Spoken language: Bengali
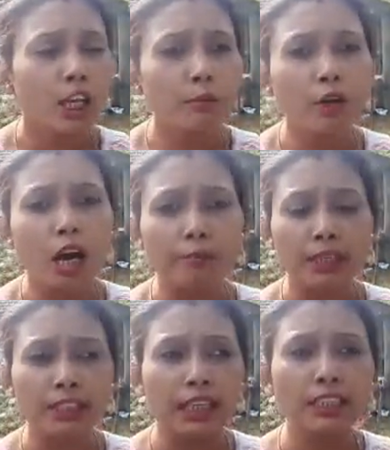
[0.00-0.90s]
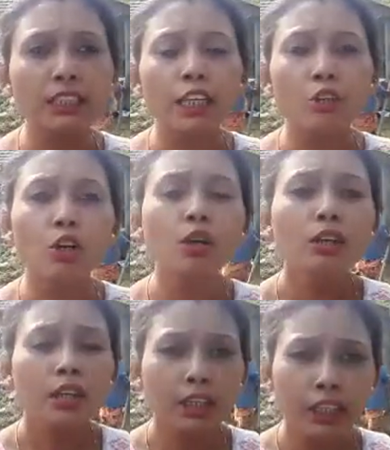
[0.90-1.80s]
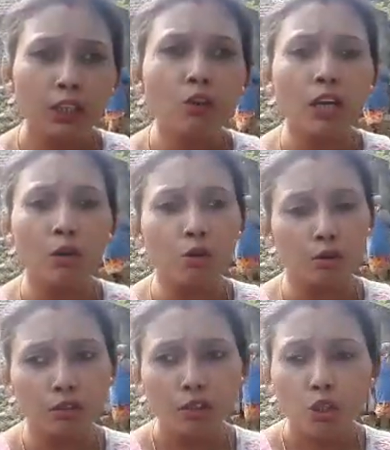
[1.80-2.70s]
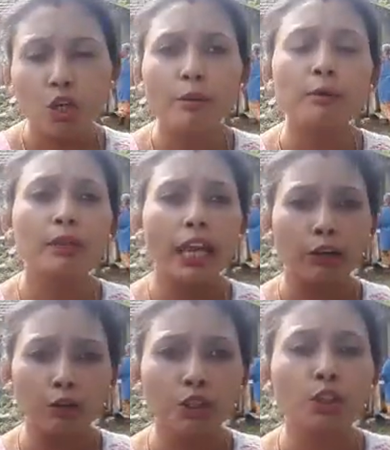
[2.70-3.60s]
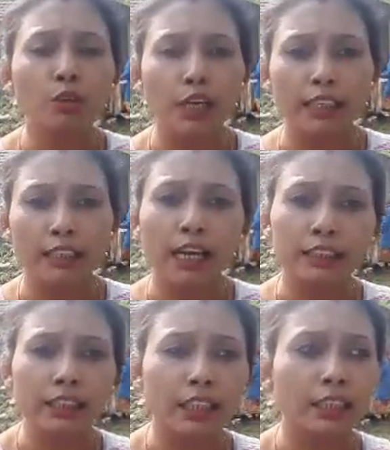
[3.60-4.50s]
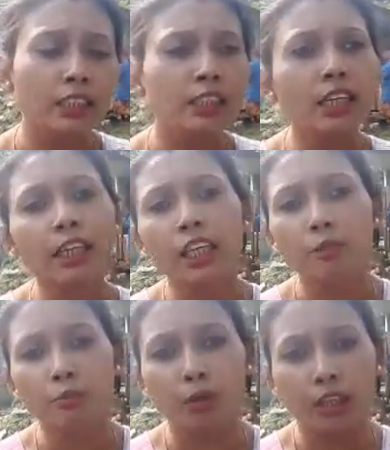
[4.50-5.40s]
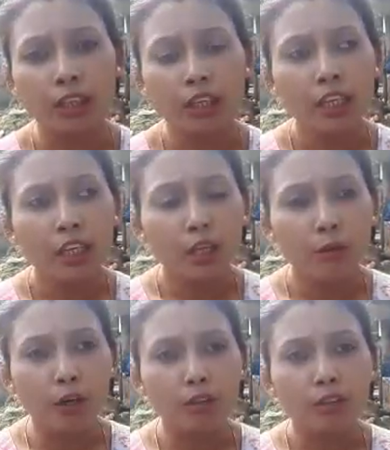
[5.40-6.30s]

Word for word: এবং আমরা চাই সেইগুলো ক্লিন করা হোক সবাই মিলে একত্রিত হয়ে হাতে হাত রেখে দিশিতাকে হেল্প করে এবং